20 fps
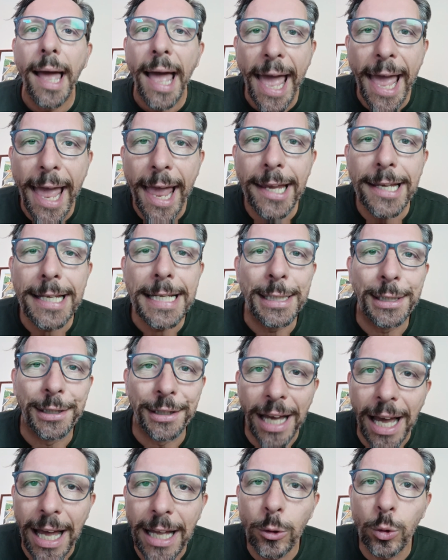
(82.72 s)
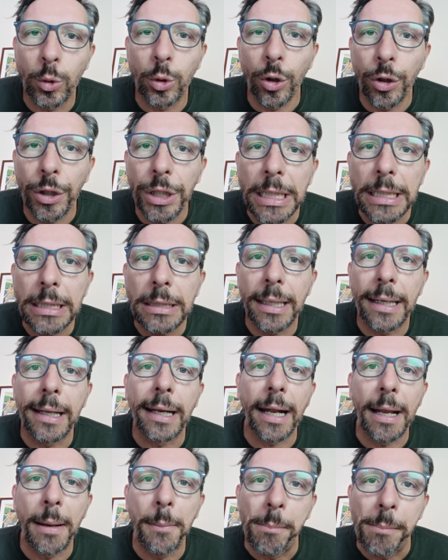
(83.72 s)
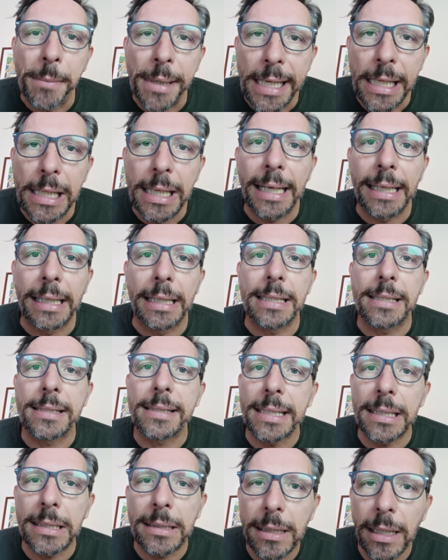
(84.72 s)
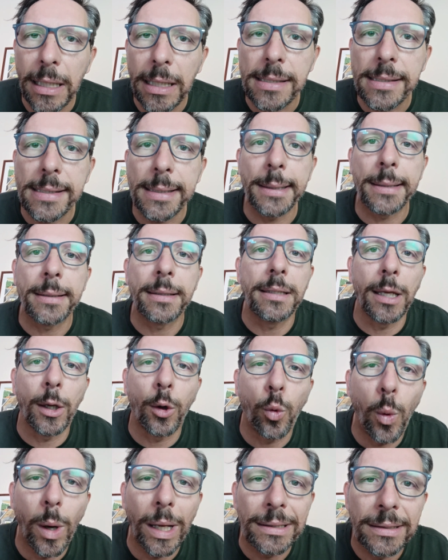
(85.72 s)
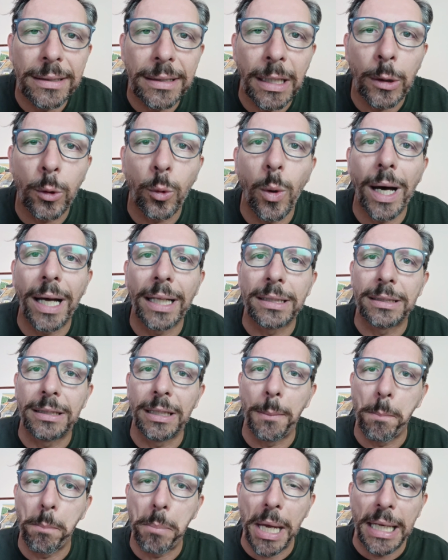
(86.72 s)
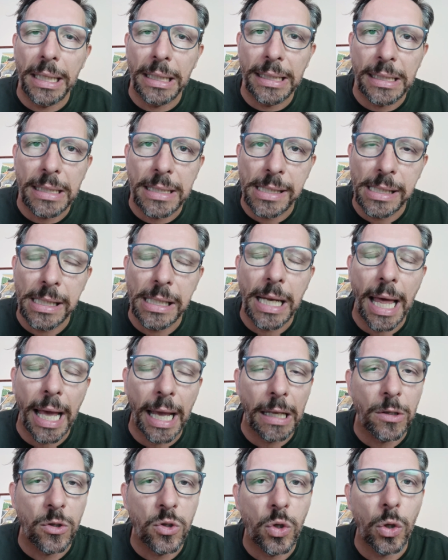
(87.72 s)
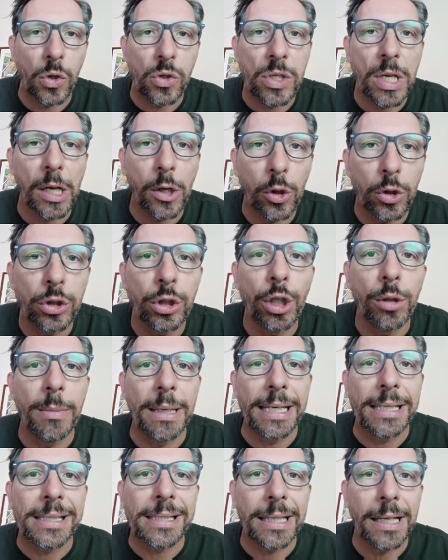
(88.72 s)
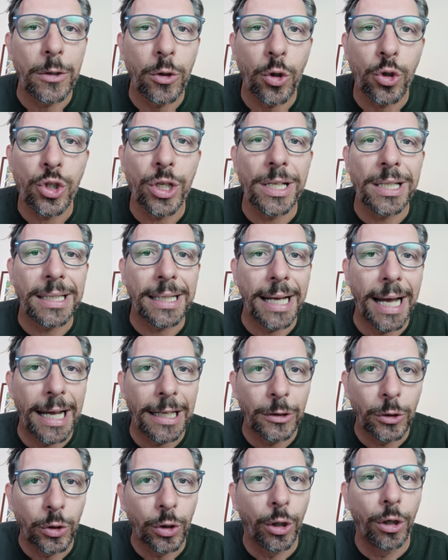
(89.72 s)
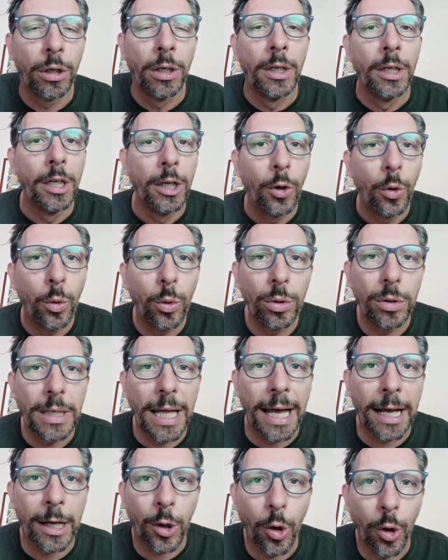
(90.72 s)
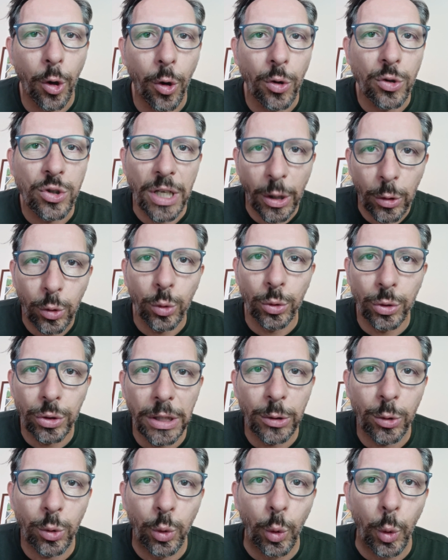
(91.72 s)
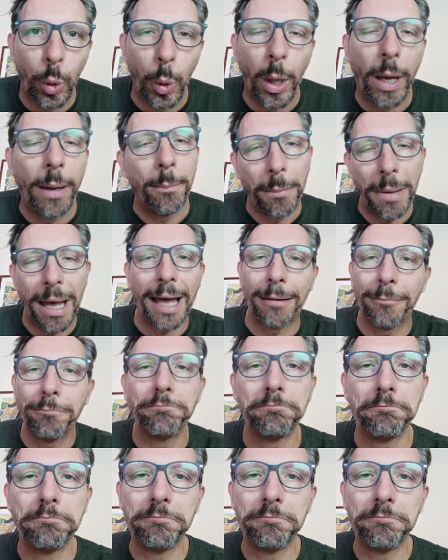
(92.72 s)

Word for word: e intanto Inter e Milan zitti zitti, quatti quatti, belli in silenzio, secondo me stanno cercando una cosa, tutte e due, ma